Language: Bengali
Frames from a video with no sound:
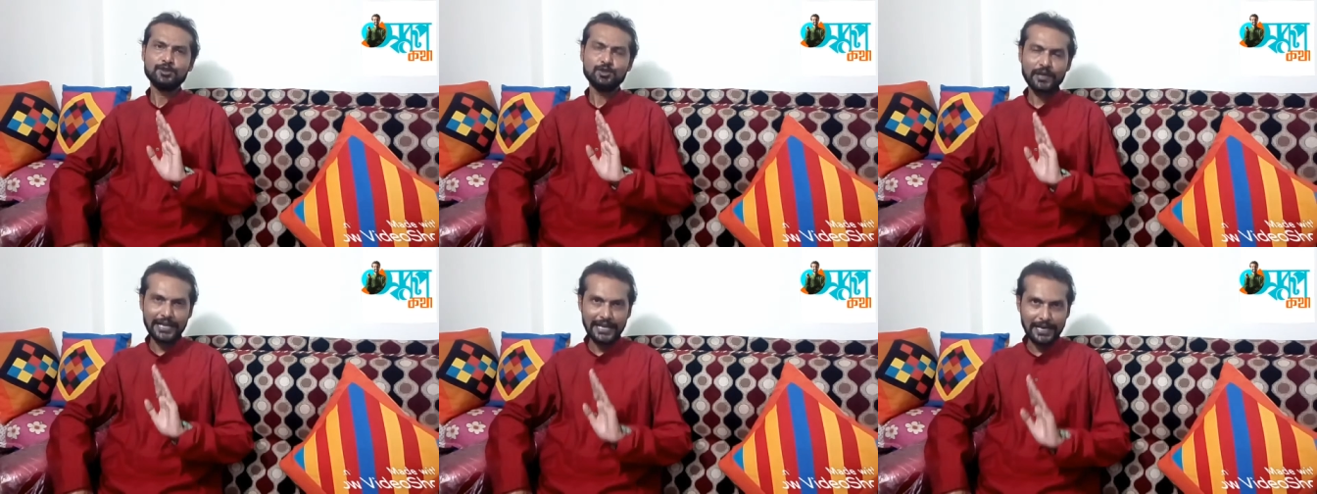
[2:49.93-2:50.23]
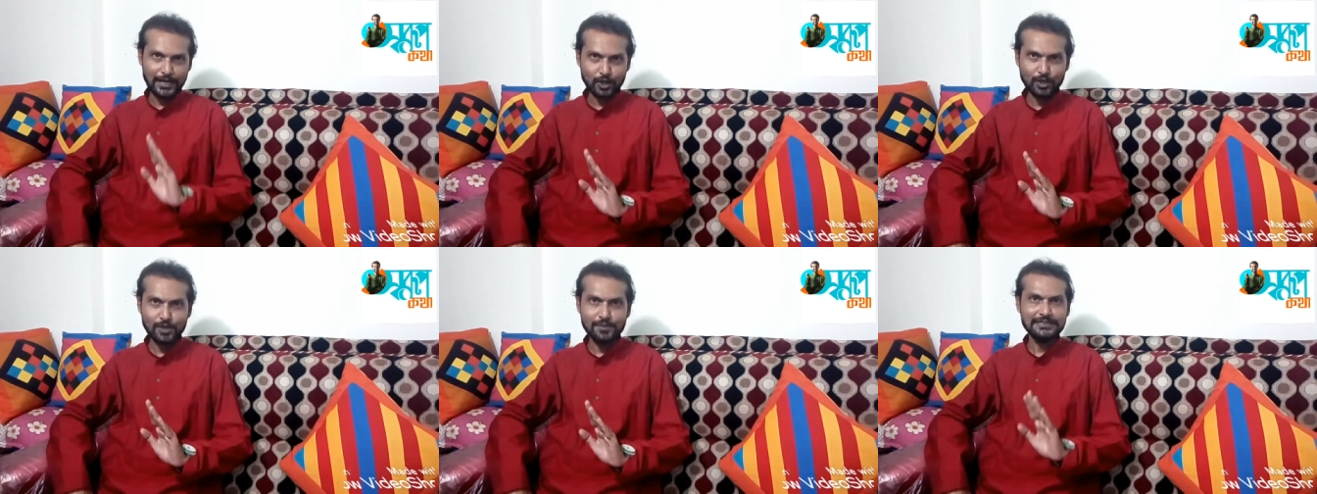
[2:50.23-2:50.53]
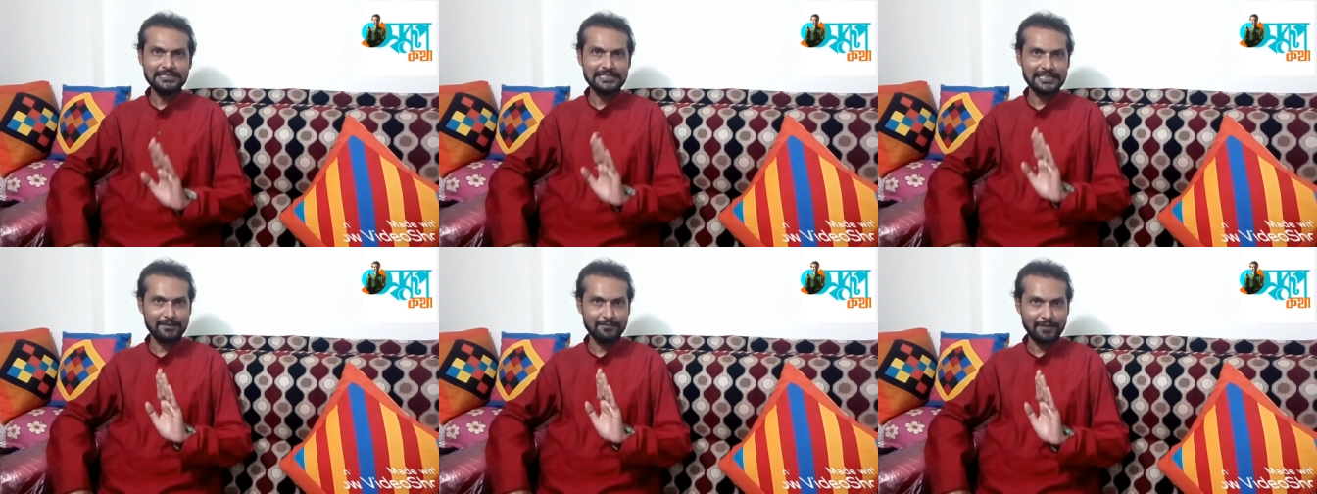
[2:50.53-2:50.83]
তো
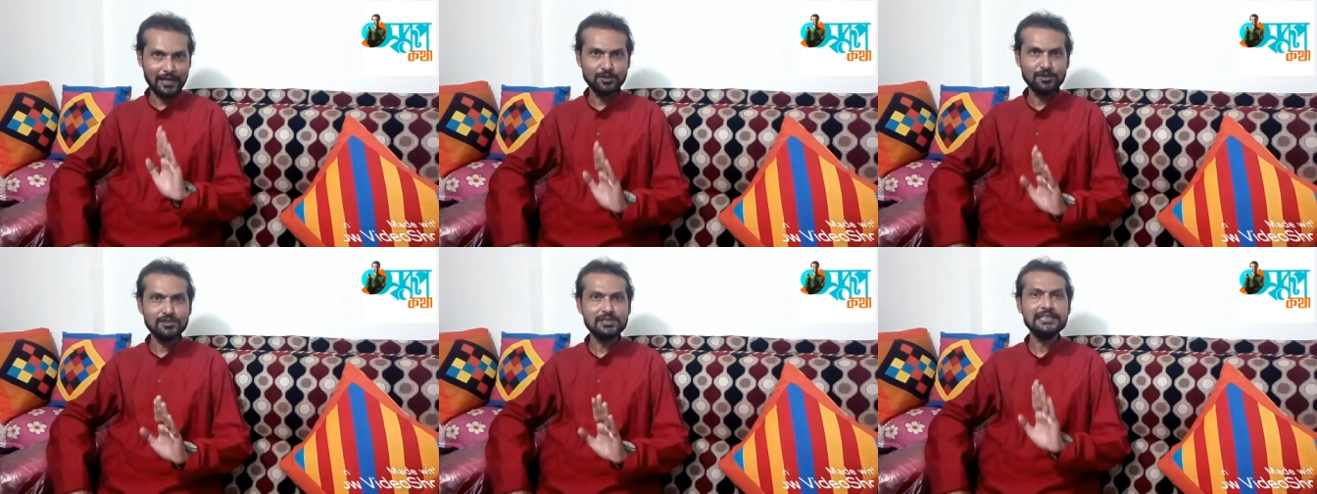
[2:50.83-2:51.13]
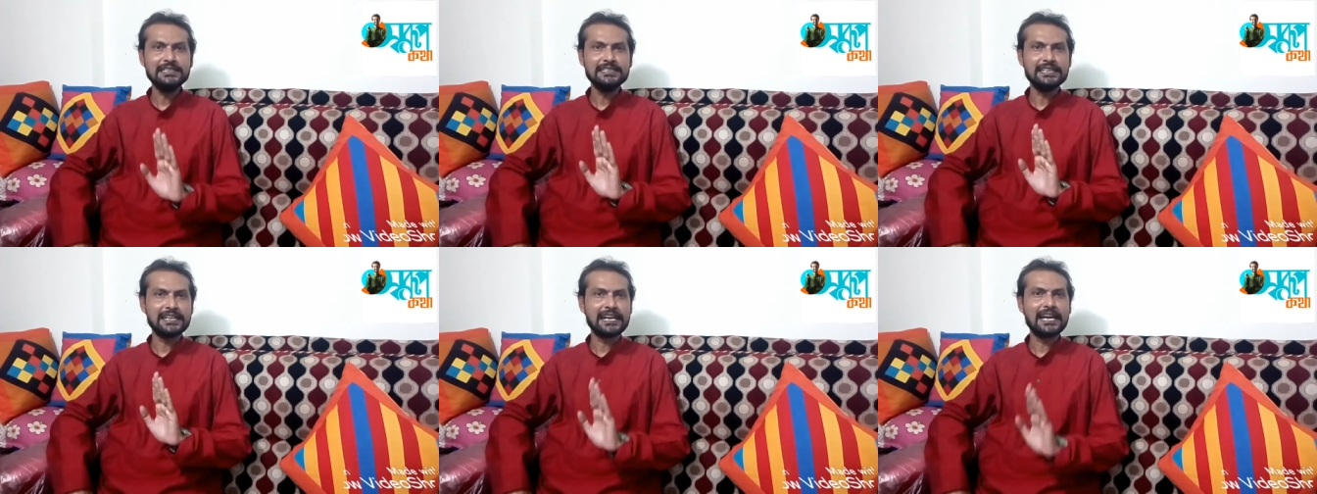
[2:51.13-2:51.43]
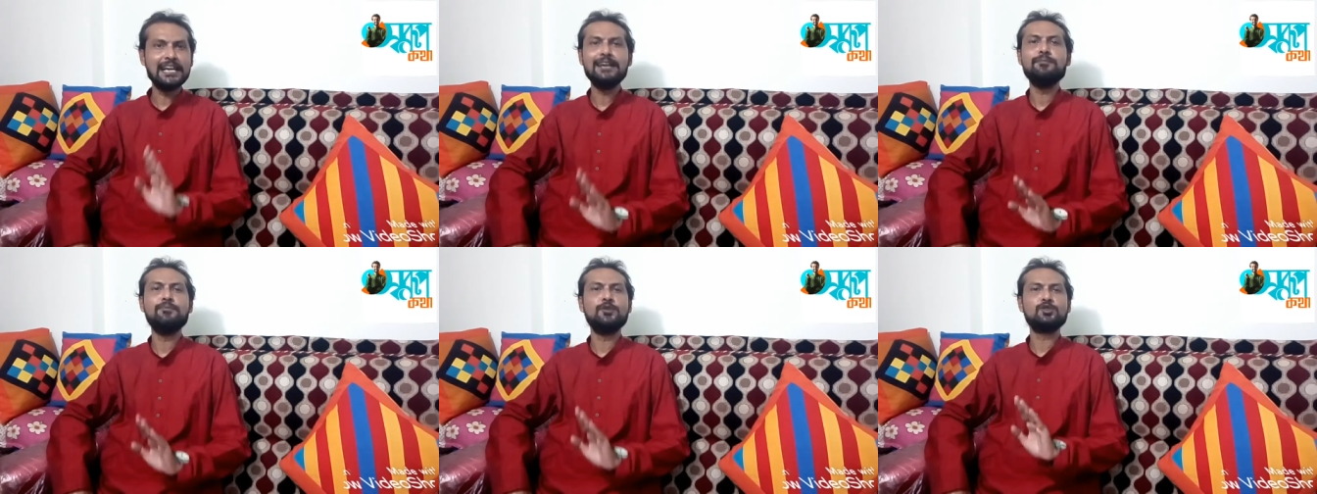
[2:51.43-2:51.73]
এরকম যে মানুষই যে
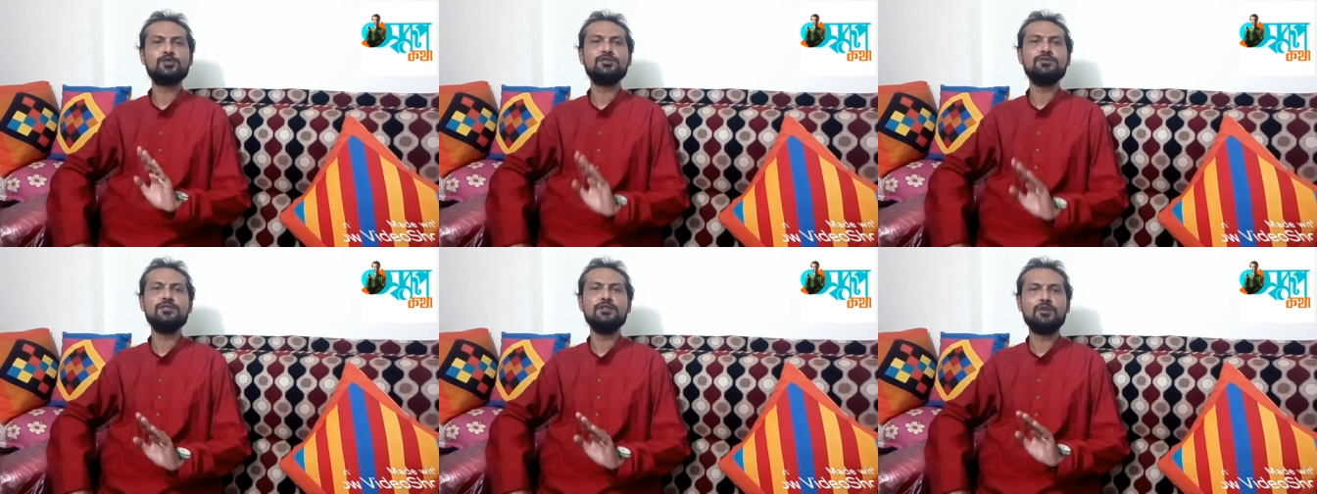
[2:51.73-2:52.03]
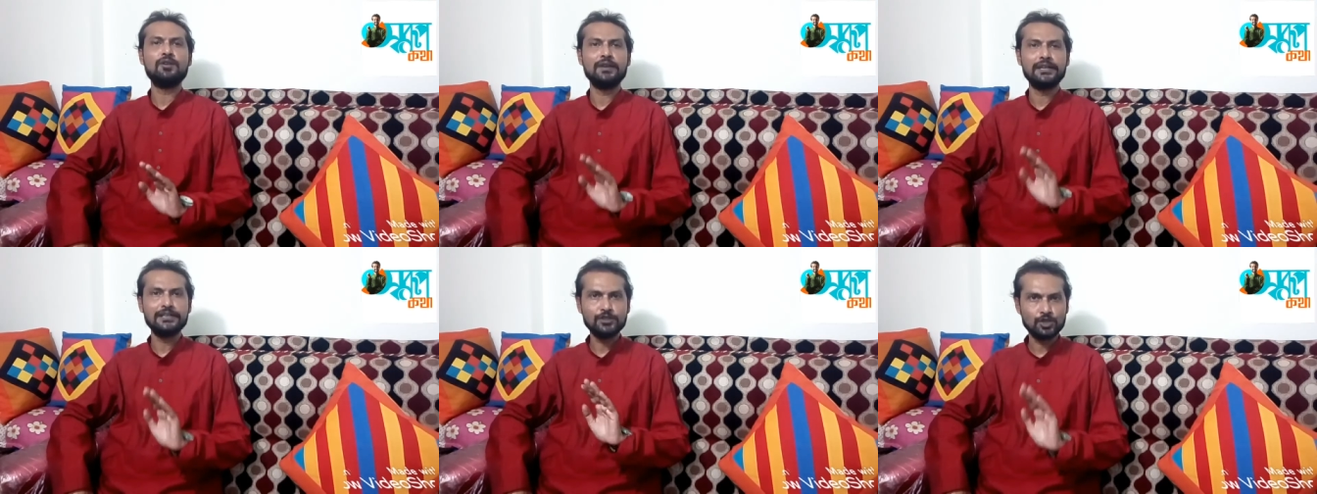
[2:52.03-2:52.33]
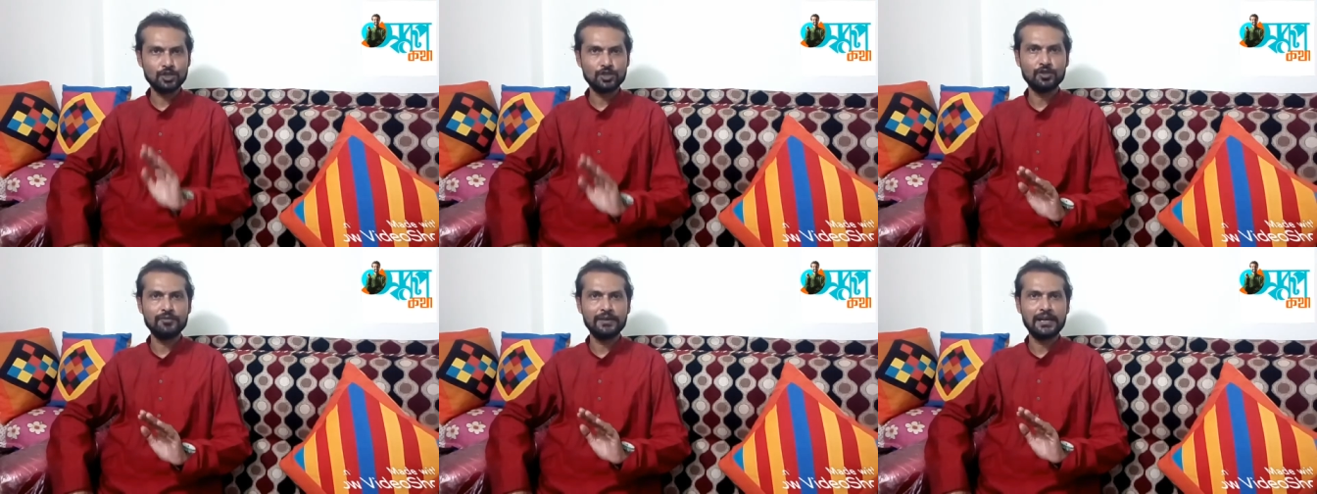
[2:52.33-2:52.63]
খেলা পছন্দ করেন
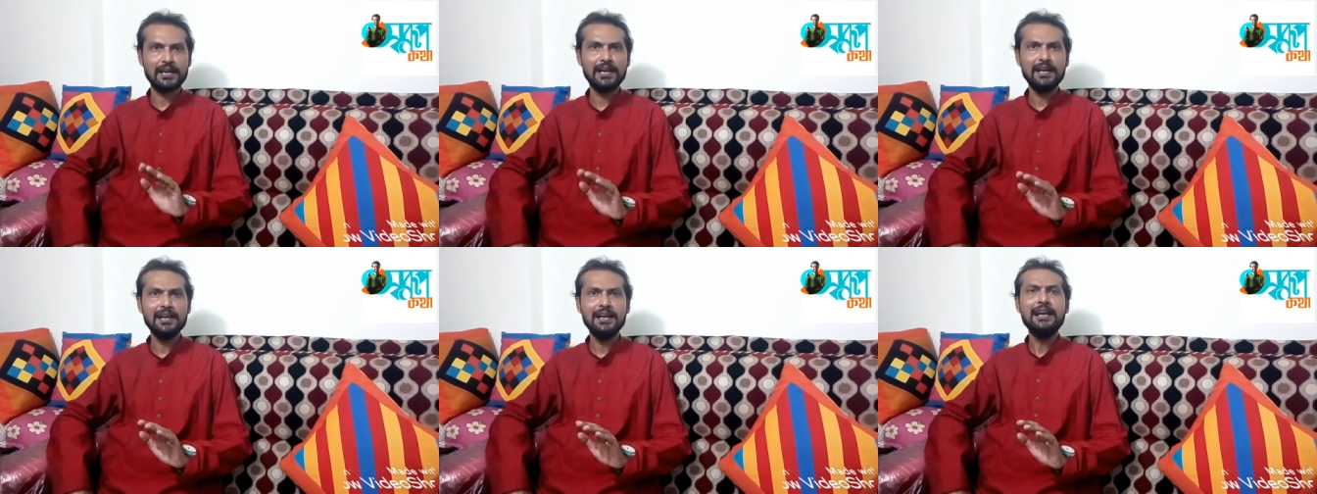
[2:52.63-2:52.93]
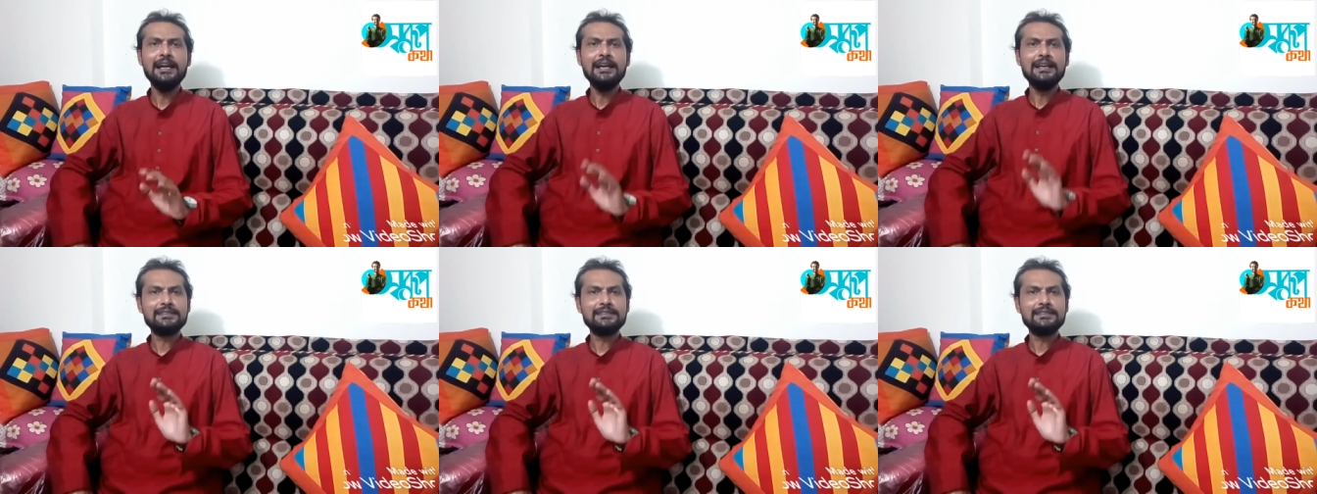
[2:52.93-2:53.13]
ছোটবেলায়